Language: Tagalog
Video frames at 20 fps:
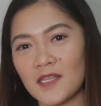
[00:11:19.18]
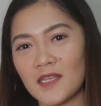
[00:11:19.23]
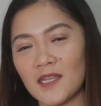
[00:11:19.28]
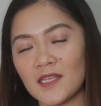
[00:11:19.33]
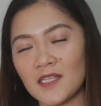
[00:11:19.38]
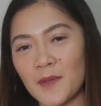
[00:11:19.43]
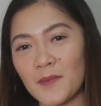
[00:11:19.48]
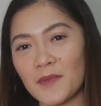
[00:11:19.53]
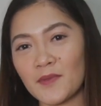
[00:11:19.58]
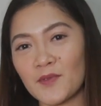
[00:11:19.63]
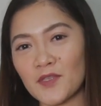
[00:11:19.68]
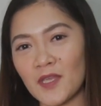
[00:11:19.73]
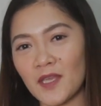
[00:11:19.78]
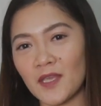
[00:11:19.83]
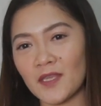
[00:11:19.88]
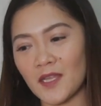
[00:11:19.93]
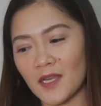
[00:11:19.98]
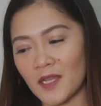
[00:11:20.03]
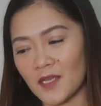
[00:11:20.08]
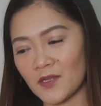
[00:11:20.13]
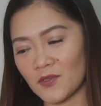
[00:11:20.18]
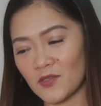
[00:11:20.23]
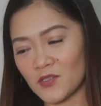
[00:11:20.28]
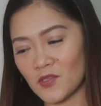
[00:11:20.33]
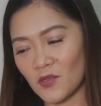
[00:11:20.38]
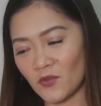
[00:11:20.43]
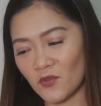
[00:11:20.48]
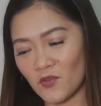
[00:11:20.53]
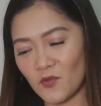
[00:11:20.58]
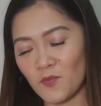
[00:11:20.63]
nasabi ko sa kanya na
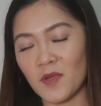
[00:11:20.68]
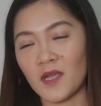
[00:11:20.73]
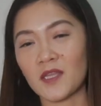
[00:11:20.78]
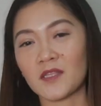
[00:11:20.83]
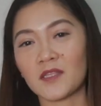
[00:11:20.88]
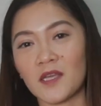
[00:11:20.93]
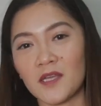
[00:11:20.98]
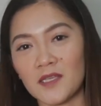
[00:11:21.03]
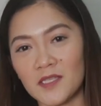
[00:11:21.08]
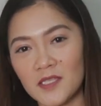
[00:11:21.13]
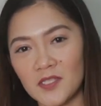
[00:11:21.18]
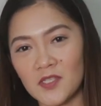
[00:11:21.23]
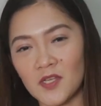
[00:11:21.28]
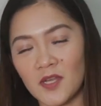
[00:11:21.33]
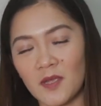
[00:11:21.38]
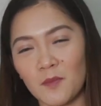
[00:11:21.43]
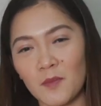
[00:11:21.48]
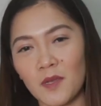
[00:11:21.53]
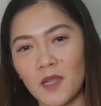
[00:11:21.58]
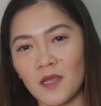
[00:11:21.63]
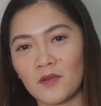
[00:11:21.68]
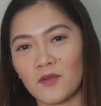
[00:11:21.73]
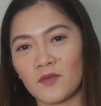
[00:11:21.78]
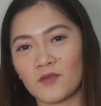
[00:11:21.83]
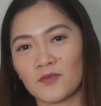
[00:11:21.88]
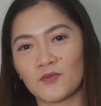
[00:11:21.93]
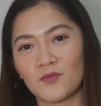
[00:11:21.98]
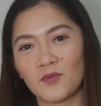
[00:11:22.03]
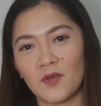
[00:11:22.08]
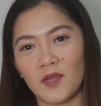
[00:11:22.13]
gusto ko yung mga tas tsaka black
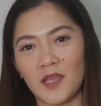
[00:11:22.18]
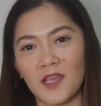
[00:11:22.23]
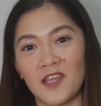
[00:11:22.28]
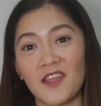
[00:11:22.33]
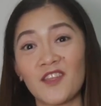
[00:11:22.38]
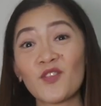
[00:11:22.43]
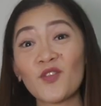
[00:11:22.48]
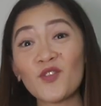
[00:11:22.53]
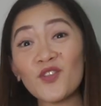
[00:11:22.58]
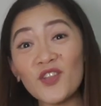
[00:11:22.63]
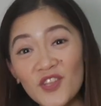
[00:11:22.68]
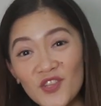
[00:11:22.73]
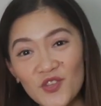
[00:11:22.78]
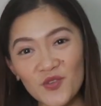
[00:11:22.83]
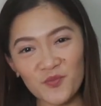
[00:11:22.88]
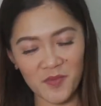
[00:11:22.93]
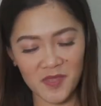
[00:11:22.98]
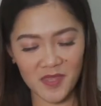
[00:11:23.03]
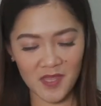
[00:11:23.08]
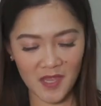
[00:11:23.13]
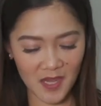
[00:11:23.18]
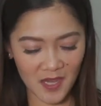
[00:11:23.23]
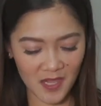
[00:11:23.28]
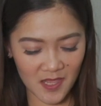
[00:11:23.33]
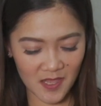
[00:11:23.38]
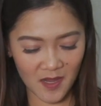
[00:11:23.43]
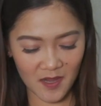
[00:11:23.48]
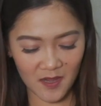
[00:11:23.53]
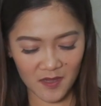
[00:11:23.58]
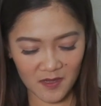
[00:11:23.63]
kulay. Ito din yung
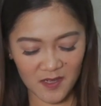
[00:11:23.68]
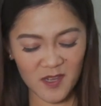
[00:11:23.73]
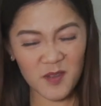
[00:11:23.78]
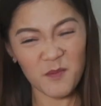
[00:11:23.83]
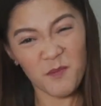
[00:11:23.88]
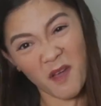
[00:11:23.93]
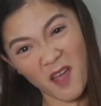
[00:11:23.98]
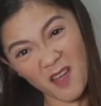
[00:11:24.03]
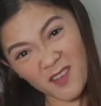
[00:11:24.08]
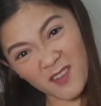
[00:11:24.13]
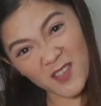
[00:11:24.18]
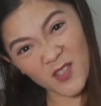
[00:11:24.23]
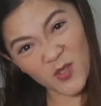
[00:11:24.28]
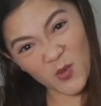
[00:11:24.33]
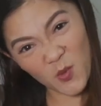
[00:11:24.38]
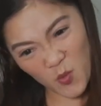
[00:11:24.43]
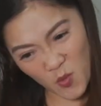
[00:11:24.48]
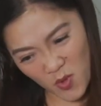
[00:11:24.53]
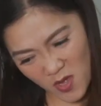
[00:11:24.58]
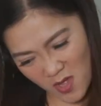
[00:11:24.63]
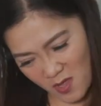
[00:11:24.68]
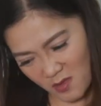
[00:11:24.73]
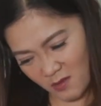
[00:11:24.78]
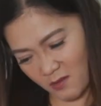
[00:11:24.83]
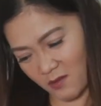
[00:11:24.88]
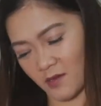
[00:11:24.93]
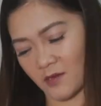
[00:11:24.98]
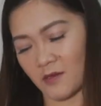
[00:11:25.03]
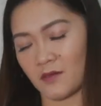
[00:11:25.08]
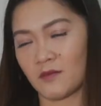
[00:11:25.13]
binili niya. Oh. Aww.